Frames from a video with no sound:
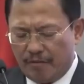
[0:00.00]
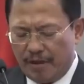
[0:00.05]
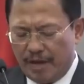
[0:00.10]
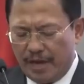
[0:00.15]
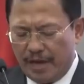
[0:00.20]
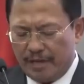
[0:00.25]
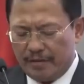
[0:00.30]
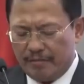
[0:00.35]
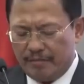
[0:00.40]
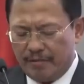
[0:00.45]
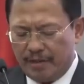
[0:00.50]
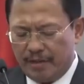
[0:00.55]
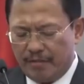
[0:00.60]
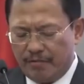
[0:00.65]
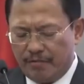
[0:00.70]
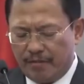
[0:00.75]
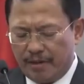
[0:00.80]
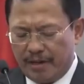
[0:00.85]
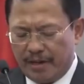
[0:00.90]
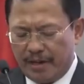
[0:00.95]
memutuskan
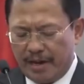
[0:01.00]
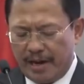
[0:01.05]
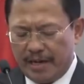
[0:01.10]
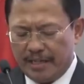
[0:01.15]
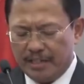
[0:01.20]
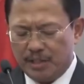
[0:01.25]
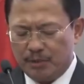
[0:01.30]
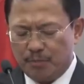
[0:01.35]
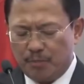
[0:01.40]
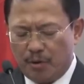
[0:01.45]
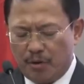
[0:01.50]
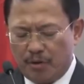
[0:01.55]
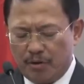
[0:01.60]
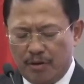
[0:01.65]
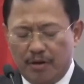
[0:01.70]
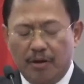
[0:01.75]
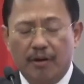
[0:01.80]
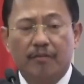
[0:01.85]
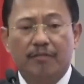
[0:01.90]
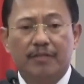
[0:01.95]
untuk
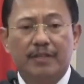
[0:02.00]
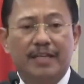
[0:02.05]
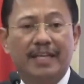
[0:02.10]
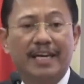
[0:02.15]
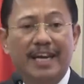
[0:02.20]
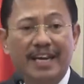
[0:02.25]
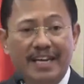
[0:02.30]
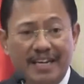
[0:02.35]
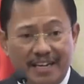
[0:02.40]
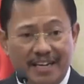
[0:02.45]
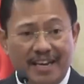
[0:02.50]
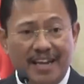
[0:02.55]
memberhentikan secara